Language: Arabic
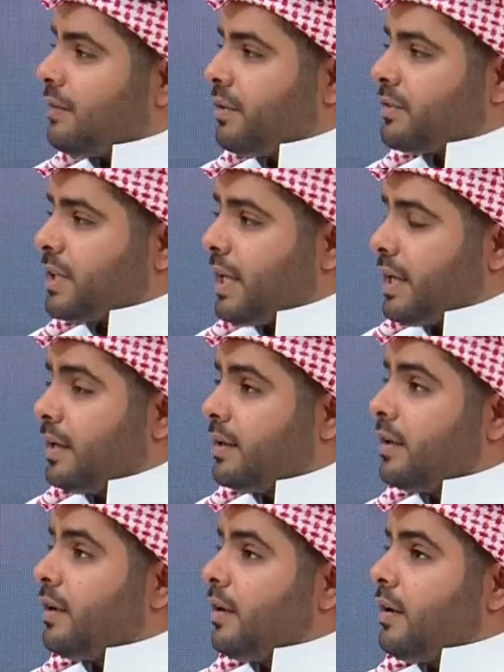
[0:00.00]
في نفس الليله
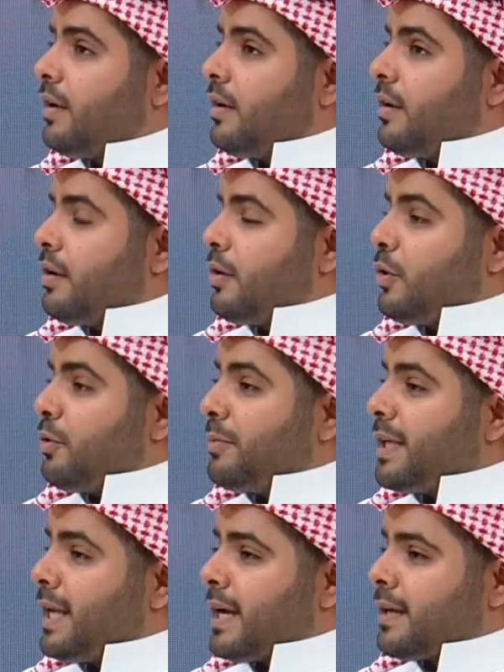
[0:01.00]

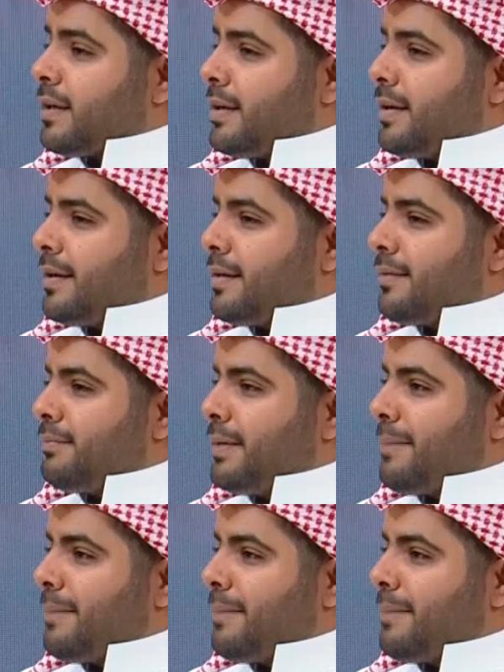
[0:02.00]
ومن هناك آه،